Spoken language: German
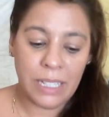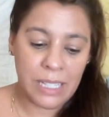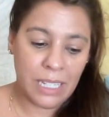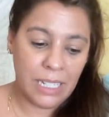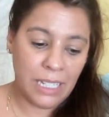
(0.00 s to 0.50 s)

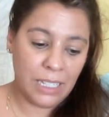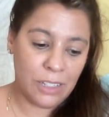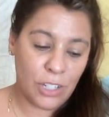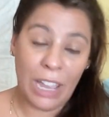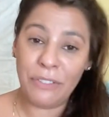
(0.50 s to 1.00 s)
Dass ich
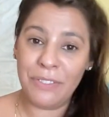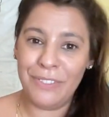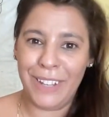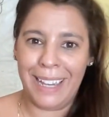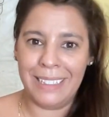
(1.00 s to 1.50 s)
nicht
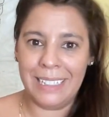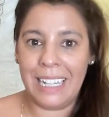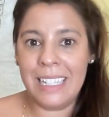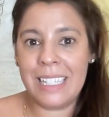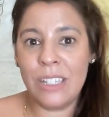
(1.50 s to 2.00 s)
schaffen werde,
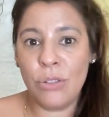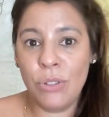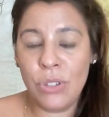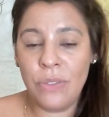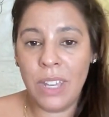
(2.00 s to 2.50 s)
ganz
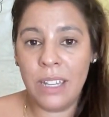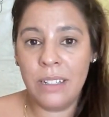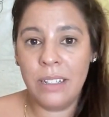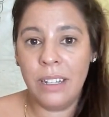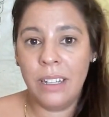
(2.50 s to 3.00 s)
gesund zu
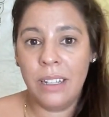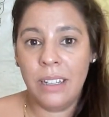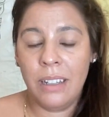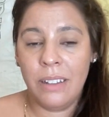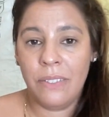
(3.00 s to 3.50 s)
werden,
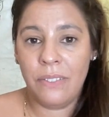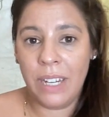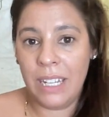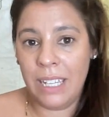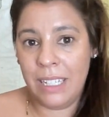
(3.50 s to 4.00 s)

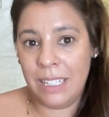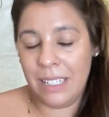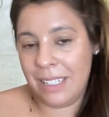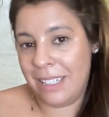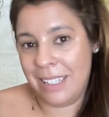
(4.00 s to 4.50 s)
wenn ich
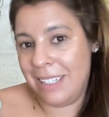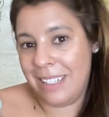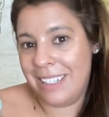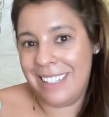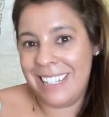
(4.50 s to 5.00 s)

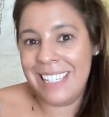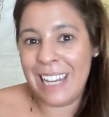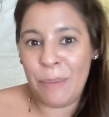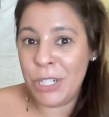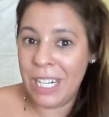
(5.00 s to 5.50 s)

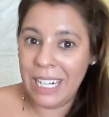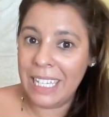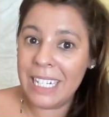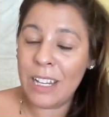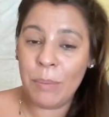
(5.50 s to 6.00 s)
diesen Abschnitt
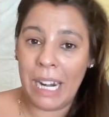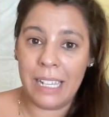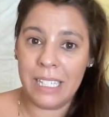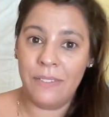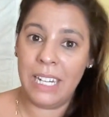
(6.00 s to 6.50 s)
nicht hinter mir
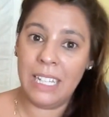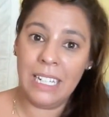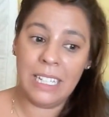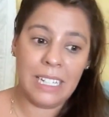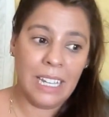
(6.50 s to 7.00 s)
lasse, wenn ich
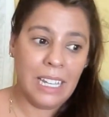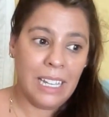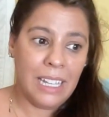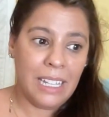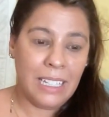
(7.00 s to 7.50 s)
nicht
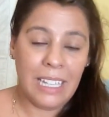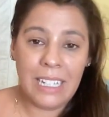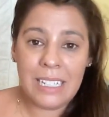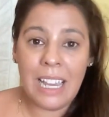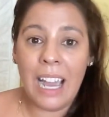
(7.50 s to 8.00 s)

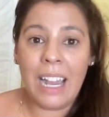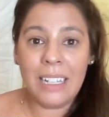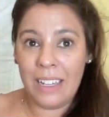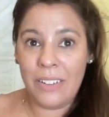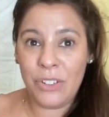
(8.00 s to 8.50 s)
jeden
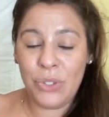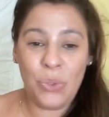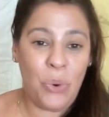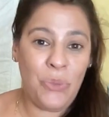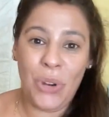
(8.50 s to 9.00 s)
Tag
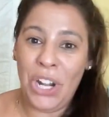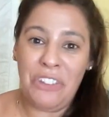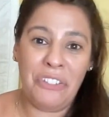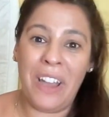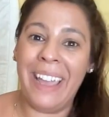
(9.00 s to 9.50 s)
so
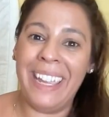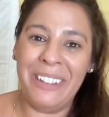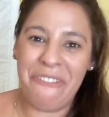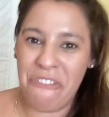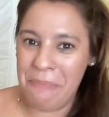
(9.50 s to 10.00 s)
völlig
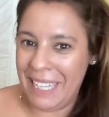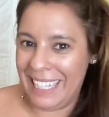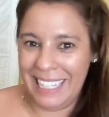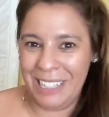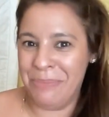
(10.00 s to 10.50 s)
frei für
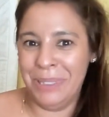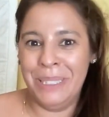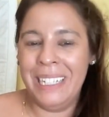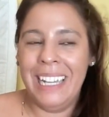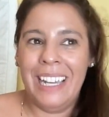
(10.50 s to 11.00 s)
mich
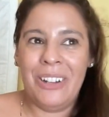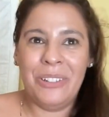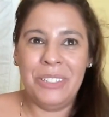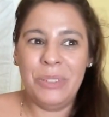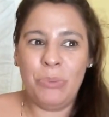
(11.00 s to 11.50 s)
lebe
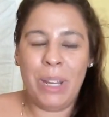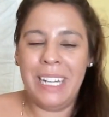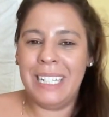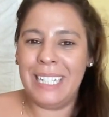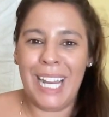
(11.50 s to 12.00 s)
und
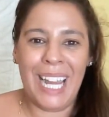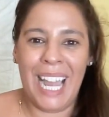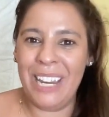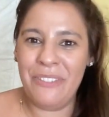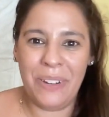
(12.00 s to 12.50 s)
meine
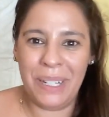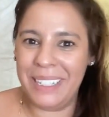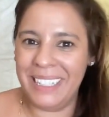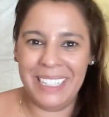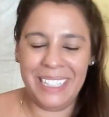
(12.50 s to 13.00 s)
Gedanken
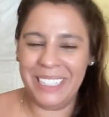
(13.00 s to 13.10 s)
einfach